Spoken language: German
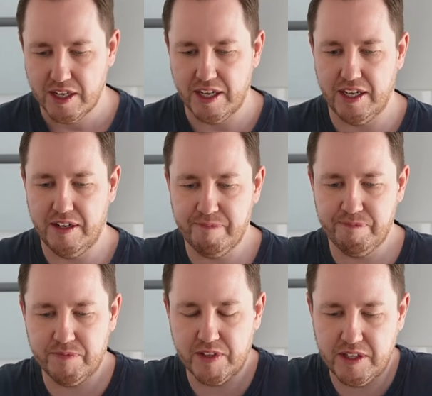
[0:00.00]

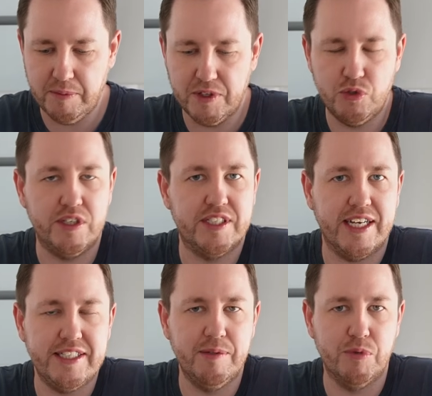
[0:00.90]
ähm, die man so als
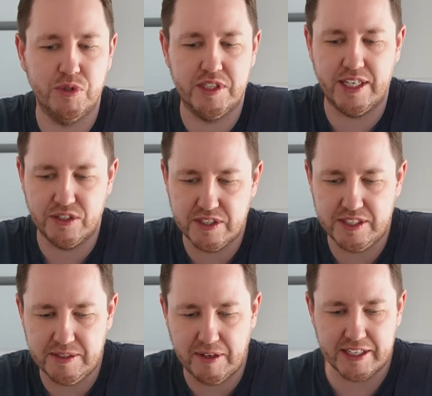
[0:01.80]
Dressing benutzen kann. Also
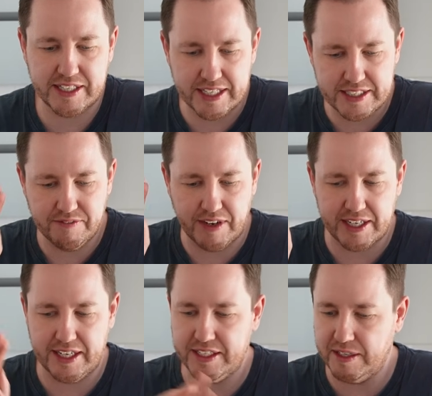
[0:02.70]
diese Art
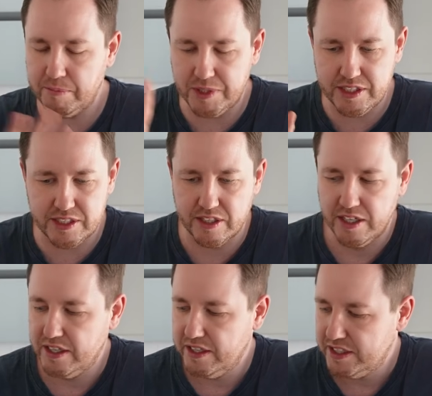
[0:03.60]
Dressing-Variante, aber mit diesen
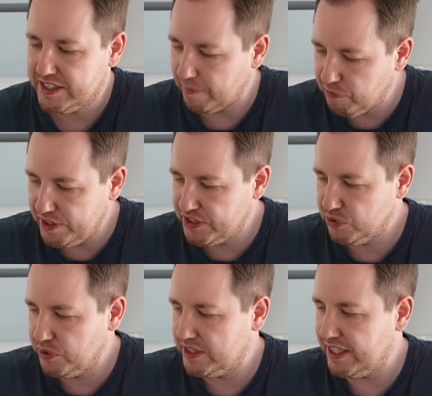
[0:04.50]

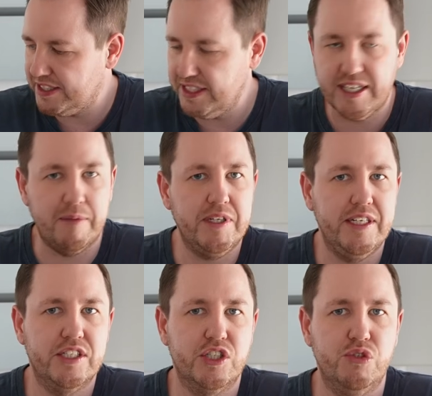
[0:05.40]
Subway-Soßen an sich haben die
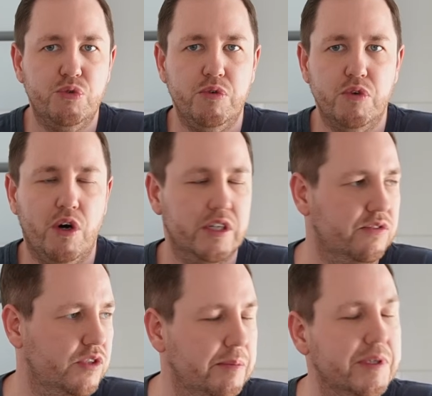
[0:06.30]
nichts zu tun. Och,
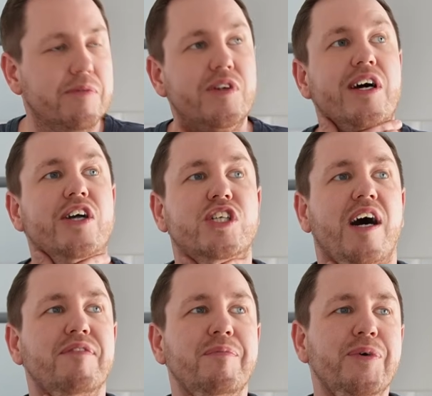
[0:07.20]
das wird aber wieder
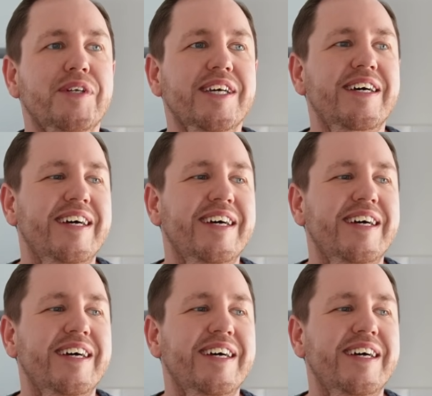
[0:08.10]
scharf im Mund.